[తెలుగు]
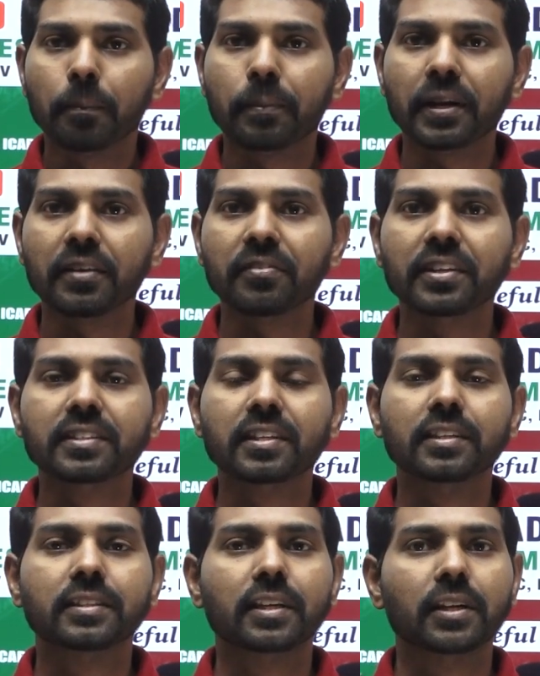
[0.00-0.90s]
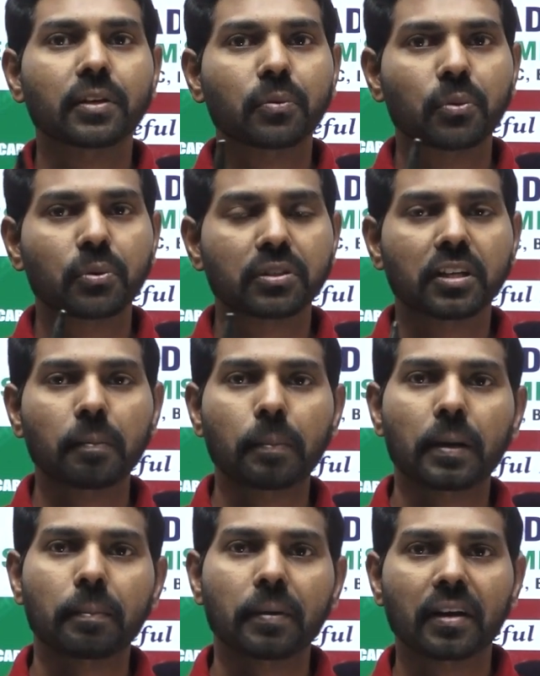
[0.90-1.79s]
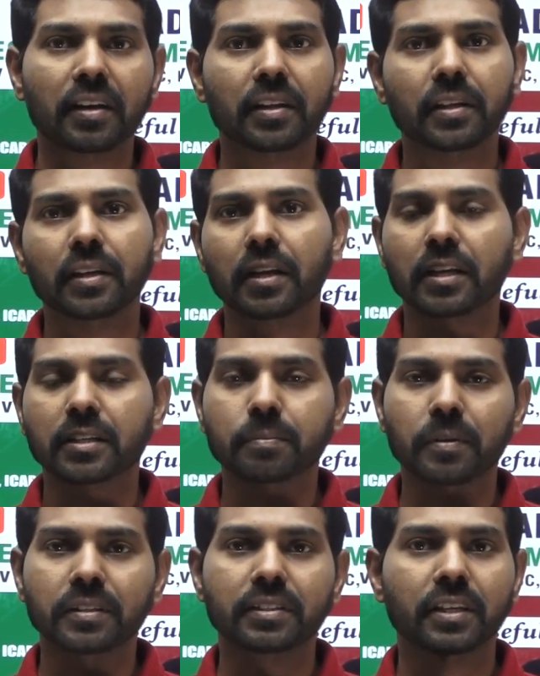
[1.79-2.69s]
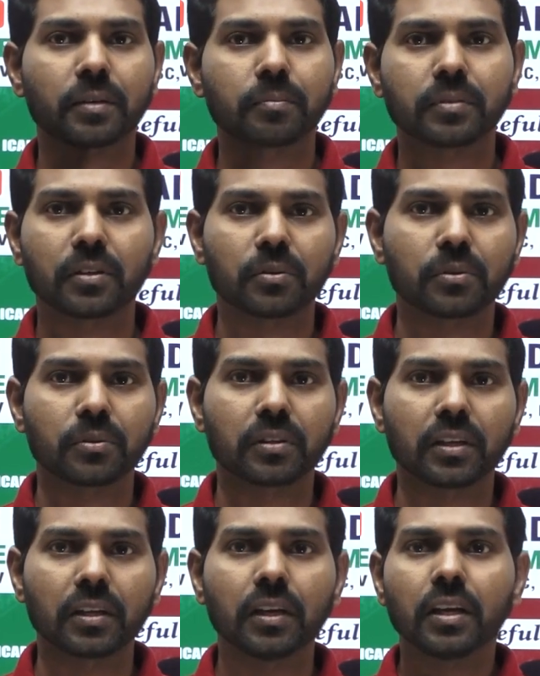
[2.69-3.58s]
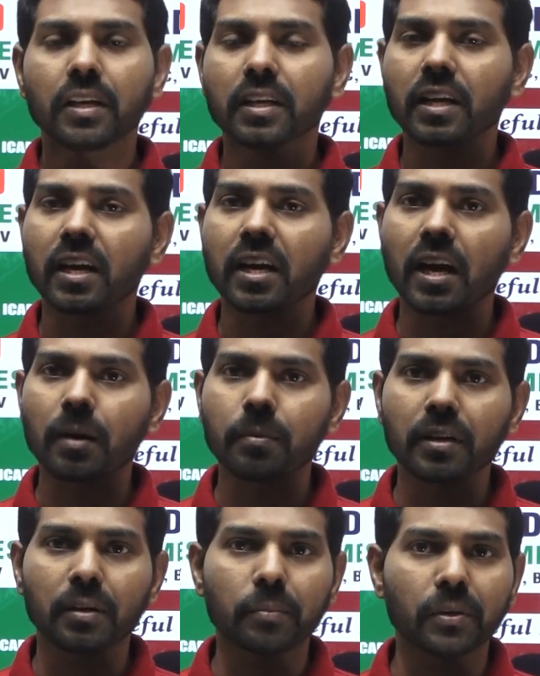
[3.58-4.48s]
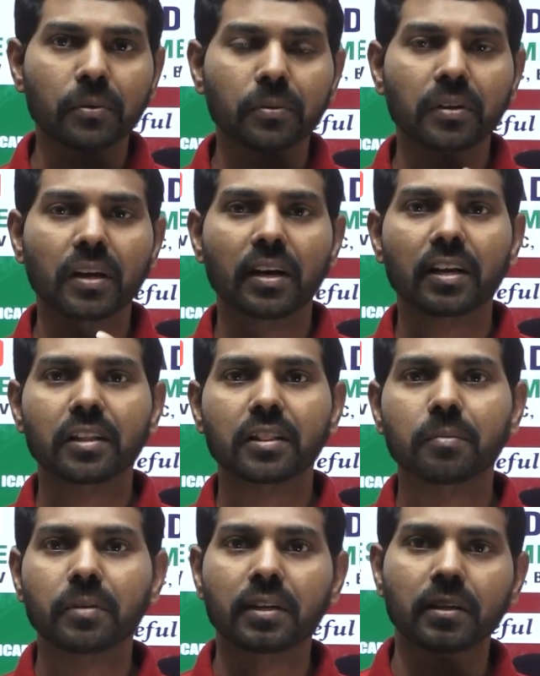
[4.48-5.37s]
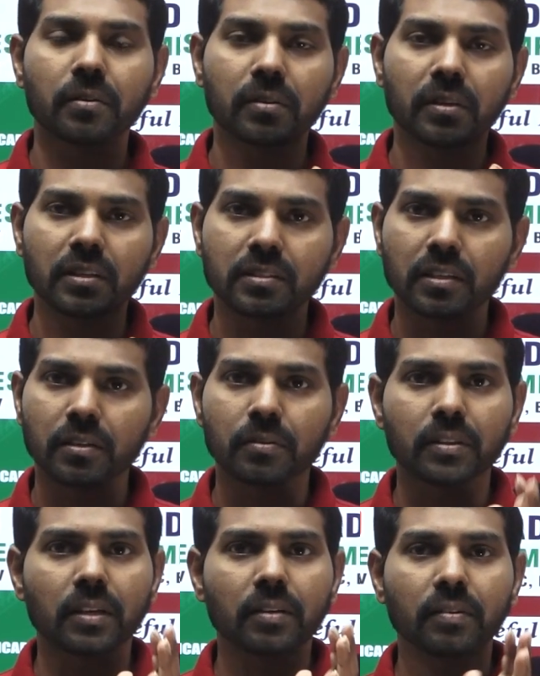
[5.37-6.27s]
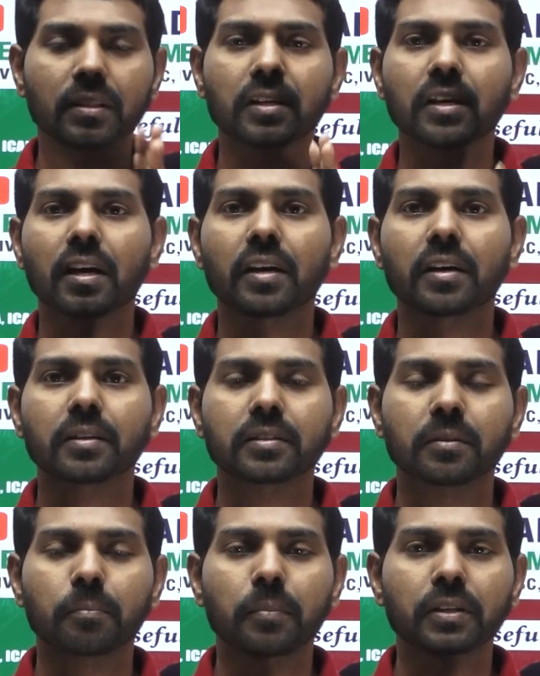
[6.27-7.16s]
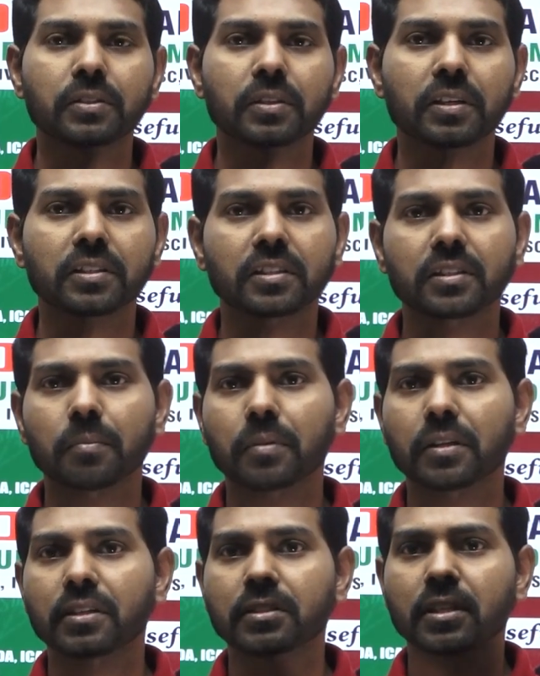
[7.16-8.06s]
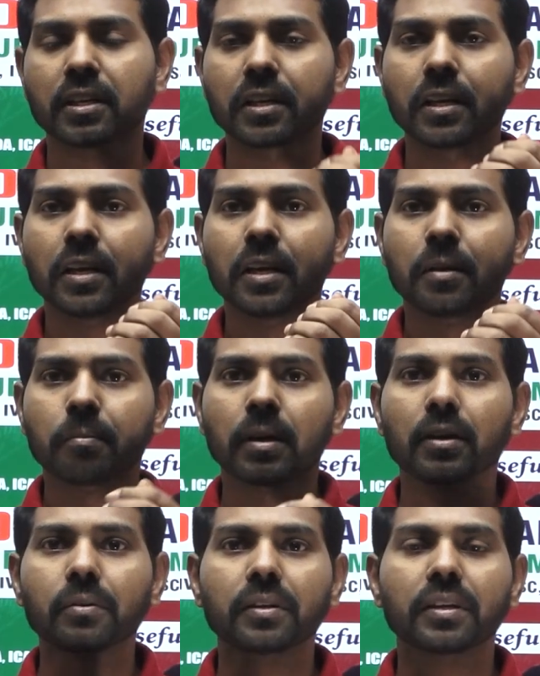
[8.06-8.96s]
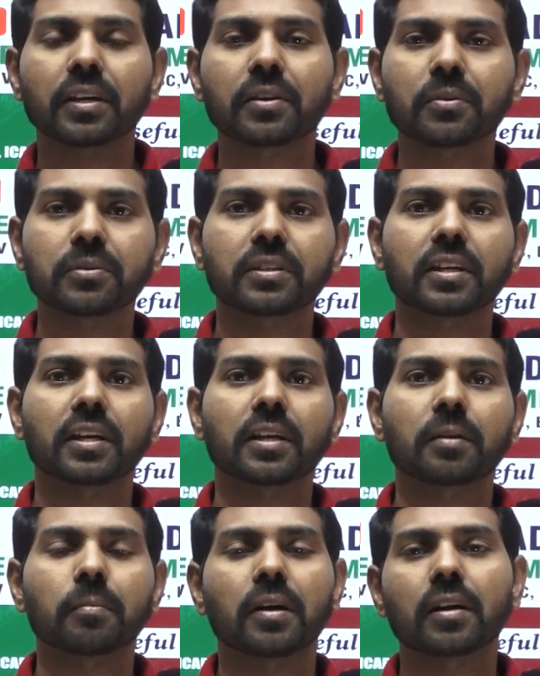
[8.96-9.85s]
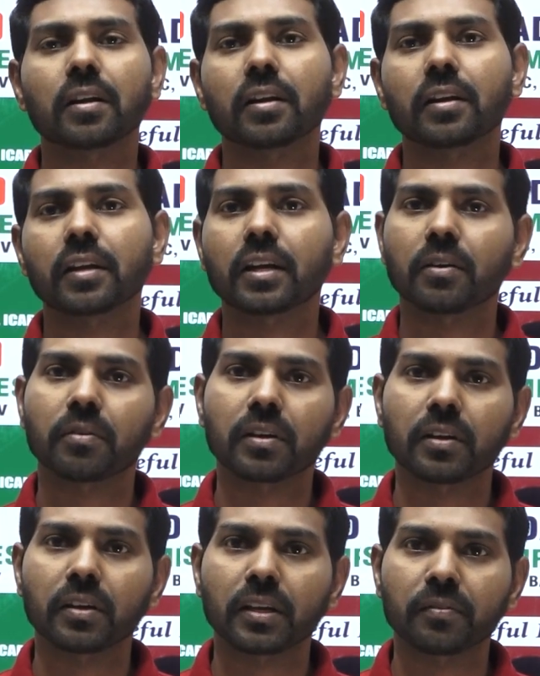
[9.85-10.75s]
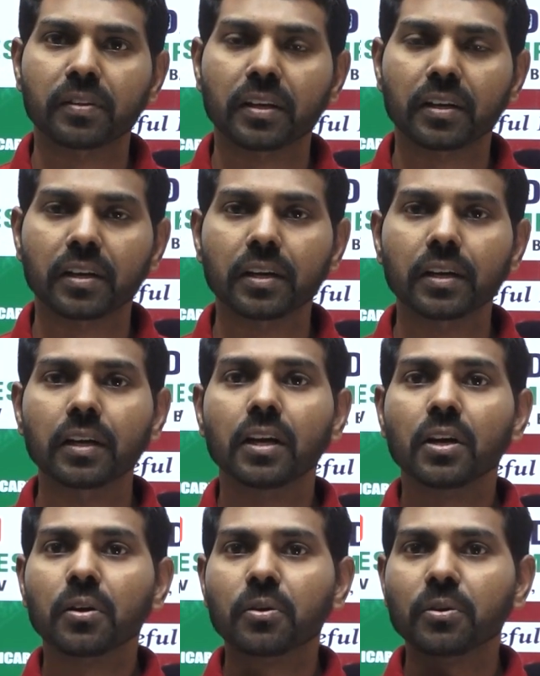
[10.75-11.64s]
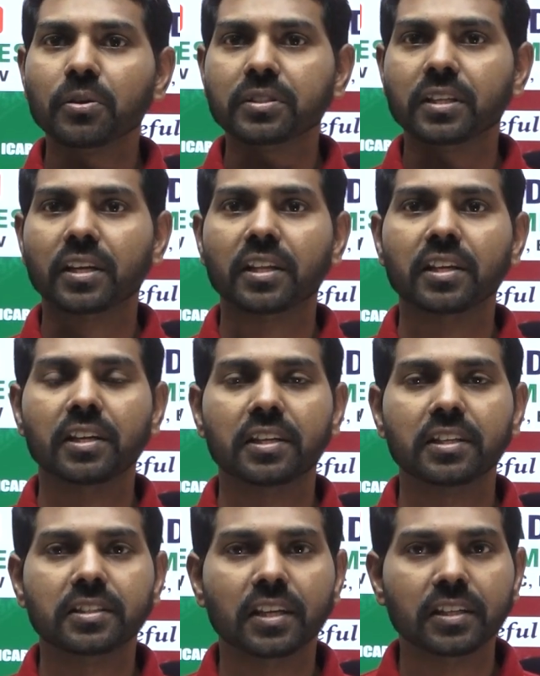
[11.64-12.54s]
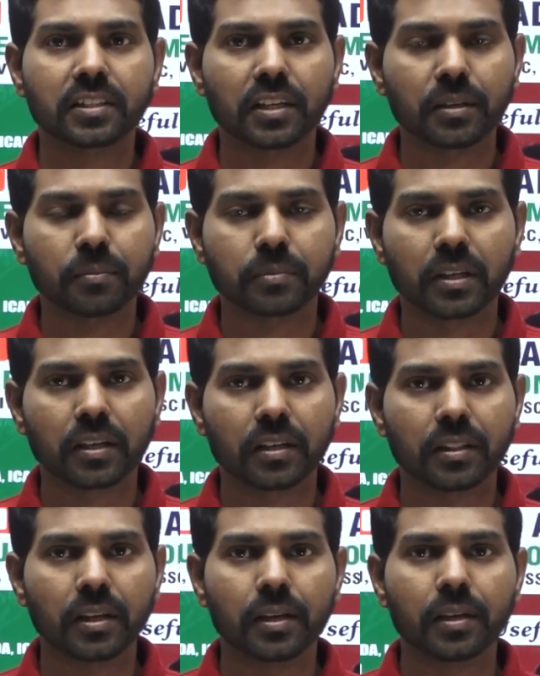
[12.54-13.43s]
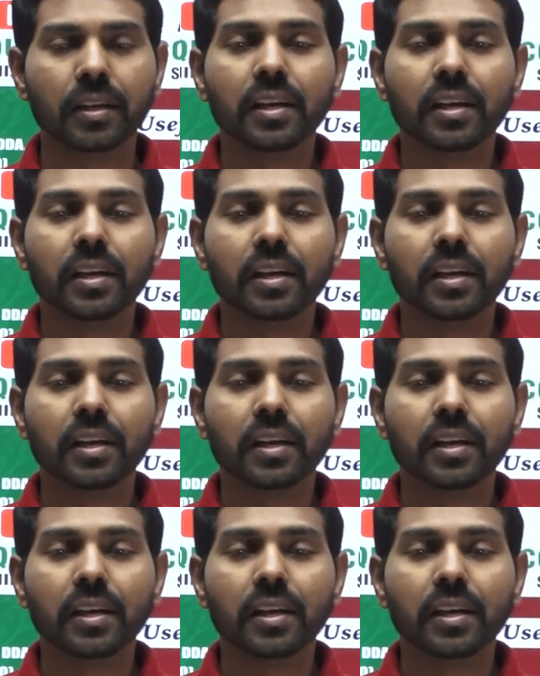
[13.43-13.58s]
ప్రీవియస్లో జరిగిన క్వశ్చన్ పేపర్ అనేది ఎక్స్ప్లెయిన్ చేయడం జరుగుతుంది ఇక కామన్గా మనకున్న అరిథమెటిక్ రీజనింగ్ తర్వాత మెన్సరేషన్ సంబంధించినవి మనకు ఏ టు జెడ్ అన్ని మోడల్ అన్ని కవర్ అయ్యే విధంగా కోర్స్ అనేది డిజైన్ చేయడం జరిగింది